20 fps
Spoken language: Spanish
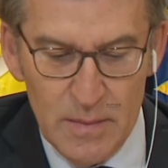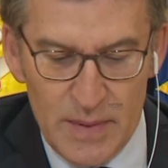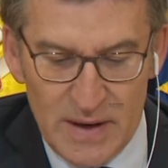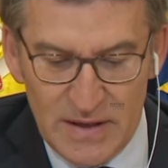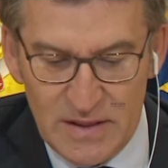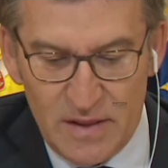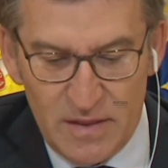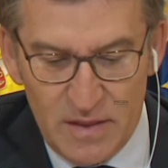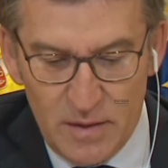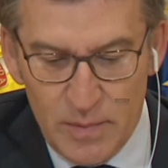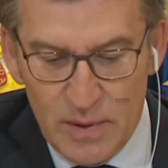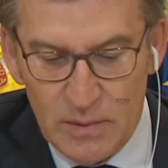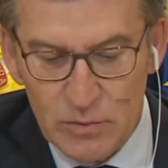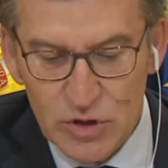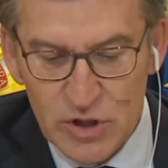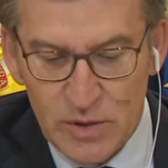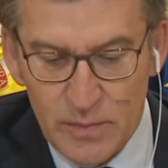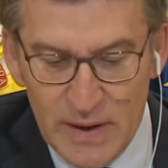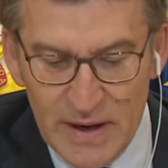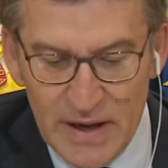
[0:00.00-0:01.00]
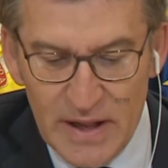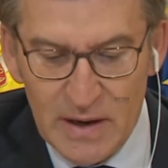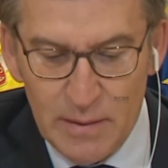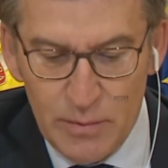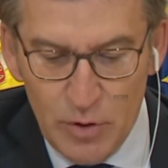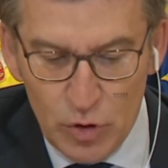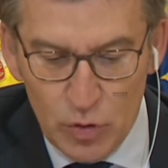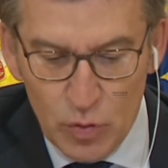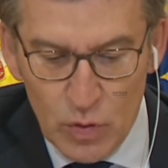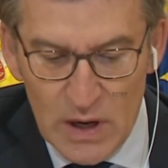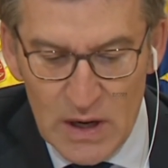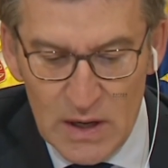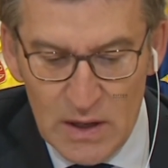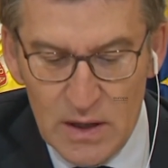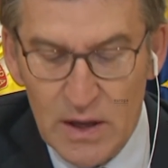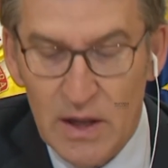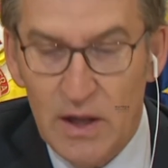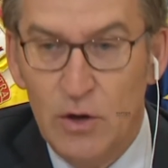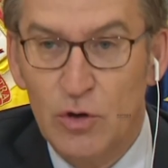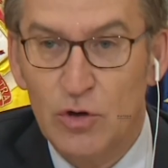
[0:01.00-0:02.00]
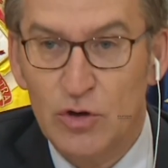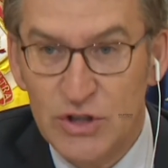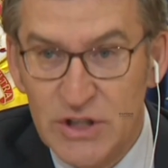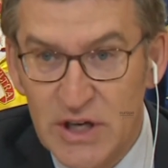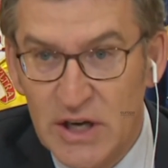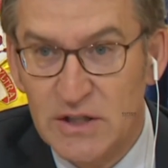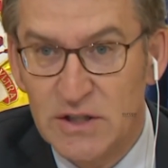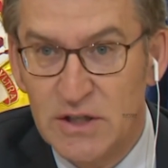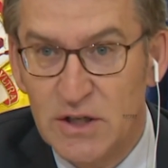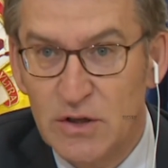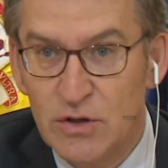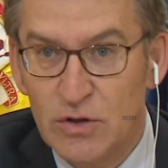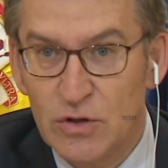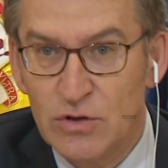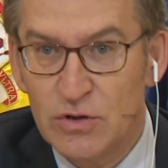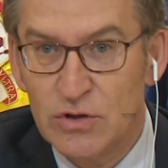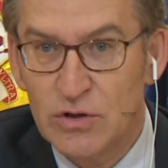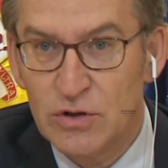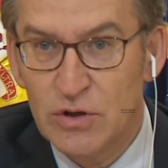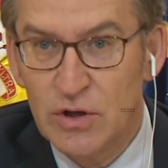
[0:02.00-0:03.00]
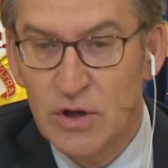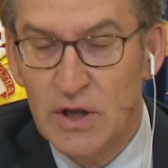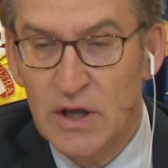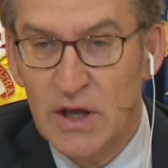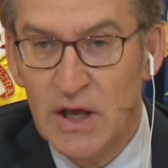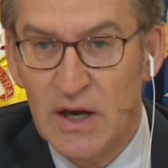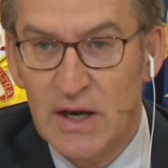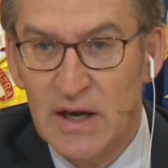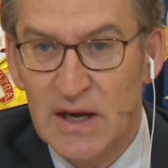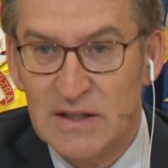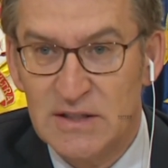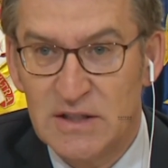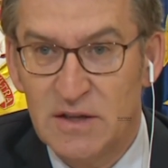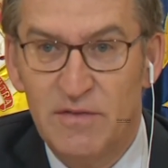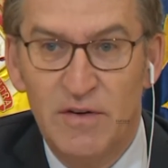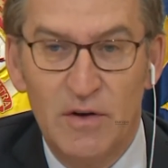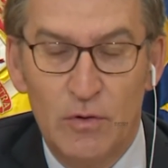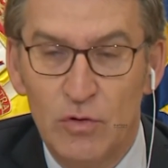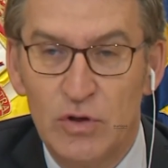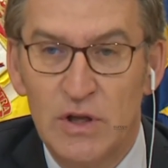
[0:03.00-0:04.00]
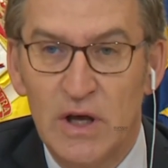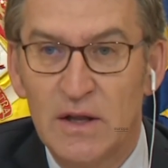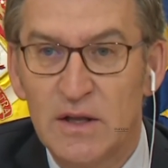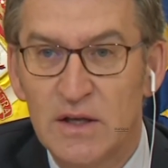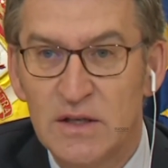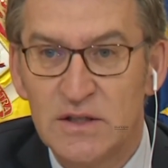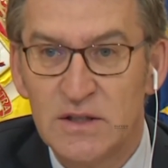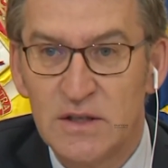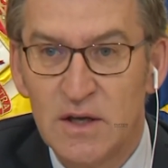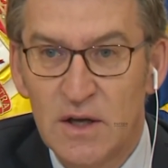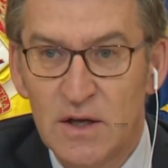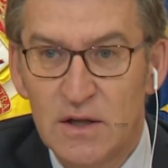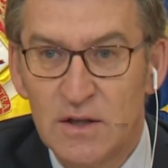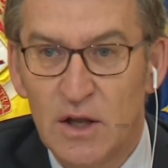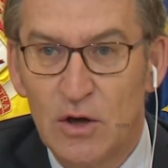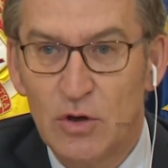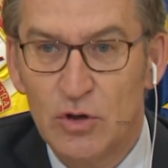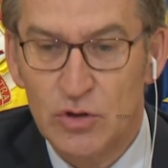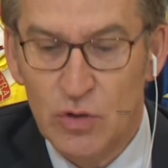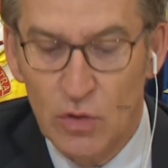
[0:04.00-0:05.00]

participamos de manera habitual en los éxitos y en las dificultades de los